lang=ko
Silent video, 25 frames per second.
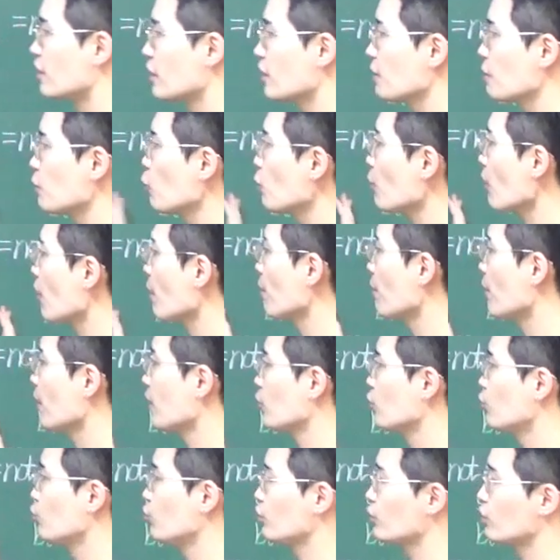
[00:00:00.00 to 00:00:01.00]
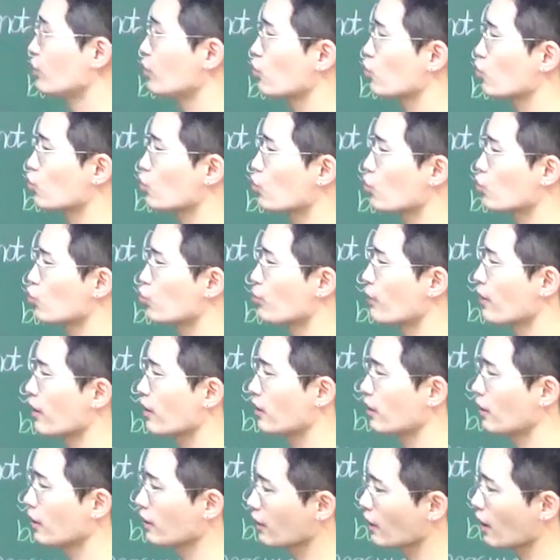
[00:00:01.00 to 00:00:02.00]
15만 파운드를 주고
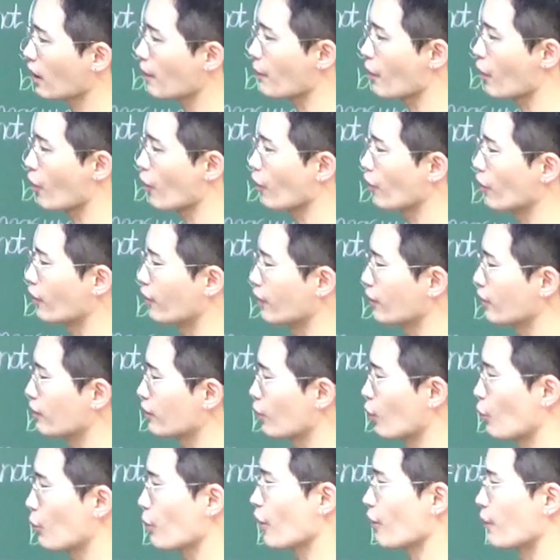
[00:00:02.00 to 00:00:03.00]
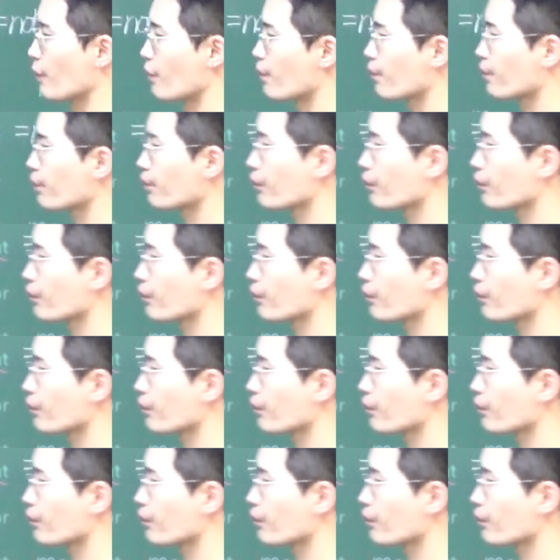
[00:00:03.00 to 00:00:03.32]
구매를 했다면 그러면